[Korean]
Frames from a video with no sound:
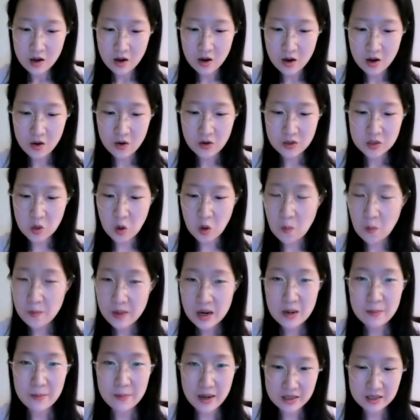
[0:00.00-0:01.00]
어,
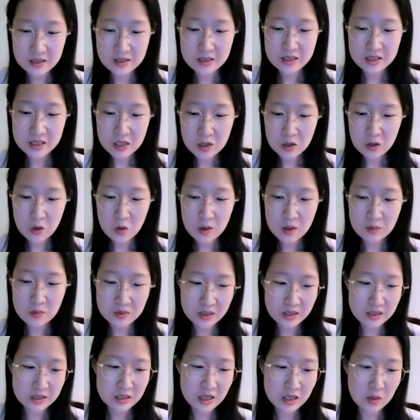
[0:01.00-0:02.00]
정말 많은 셀러와
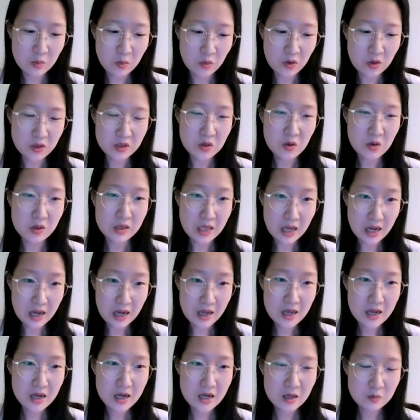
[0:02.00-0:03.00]
브랜드가 모여서
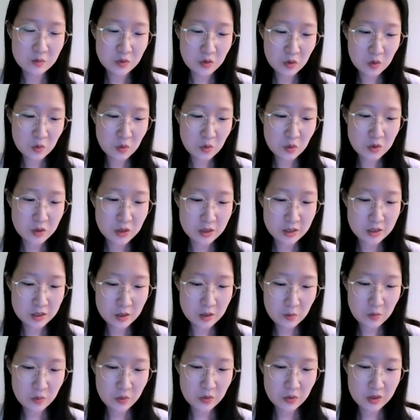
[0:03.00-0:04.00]
다양한 프로모션을
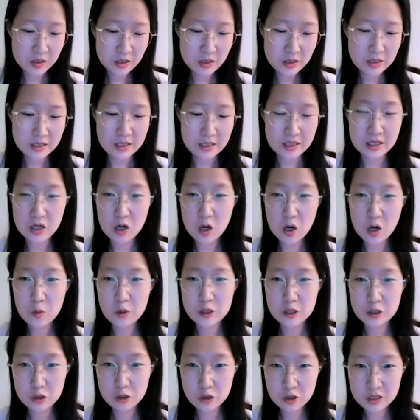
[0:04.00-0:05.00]
선보이는
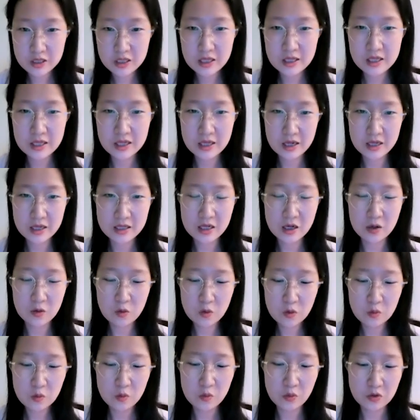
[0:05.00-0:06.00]
이커머스 축제
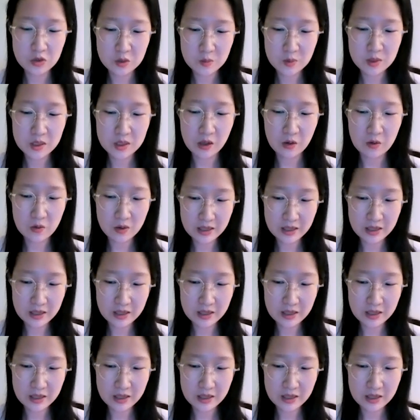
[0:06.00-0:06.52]
기간이라고 보시면 될 것